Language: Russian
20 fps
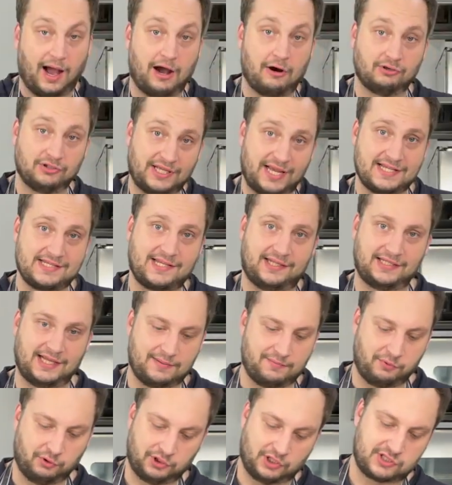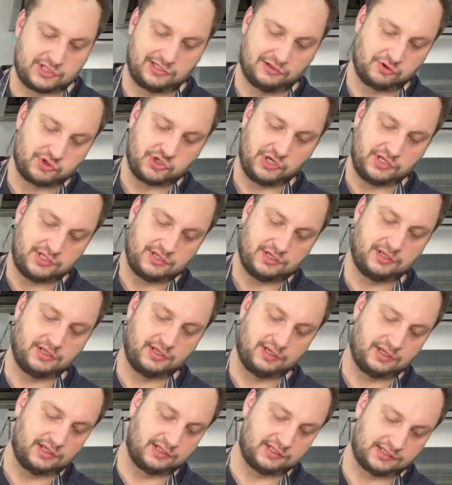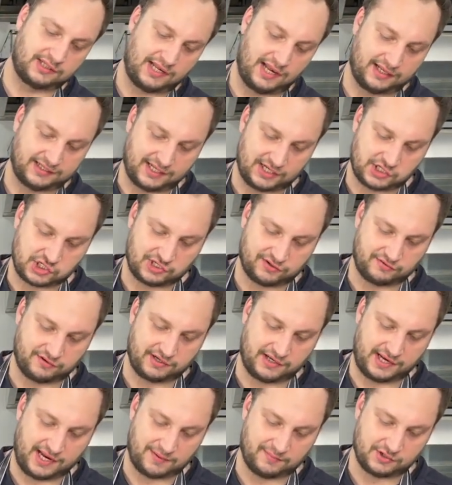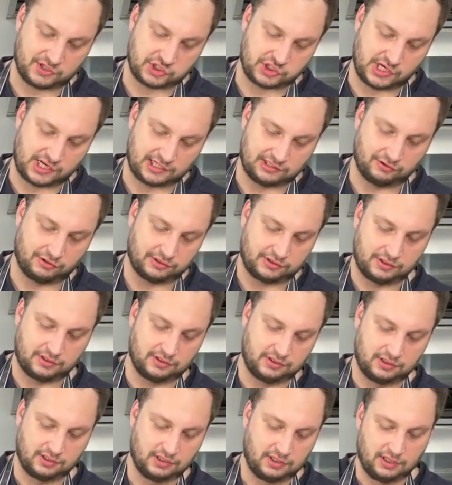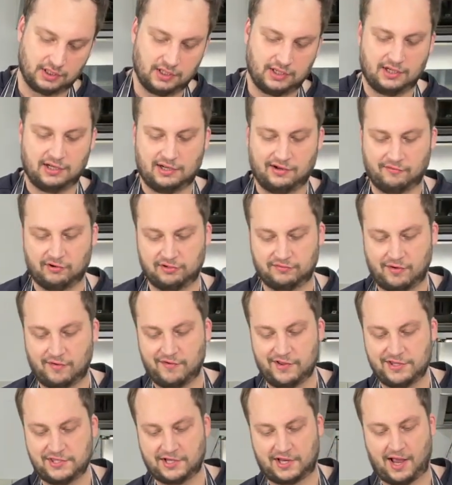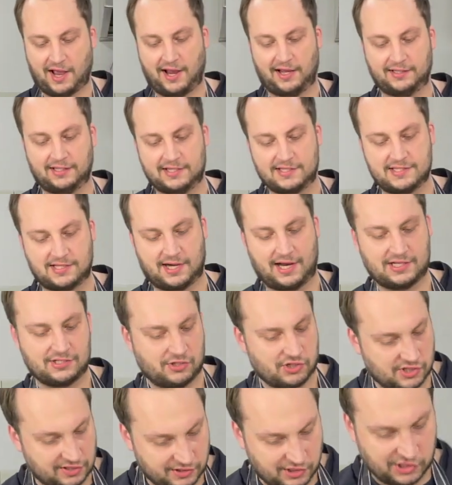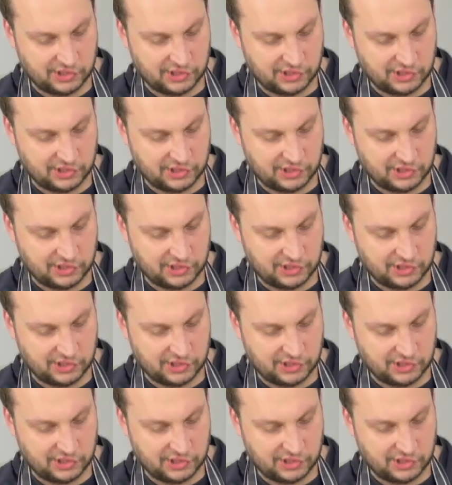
А у нас она будет служить для нашего крема шарлот. Вон, вы видите, как она сразу же,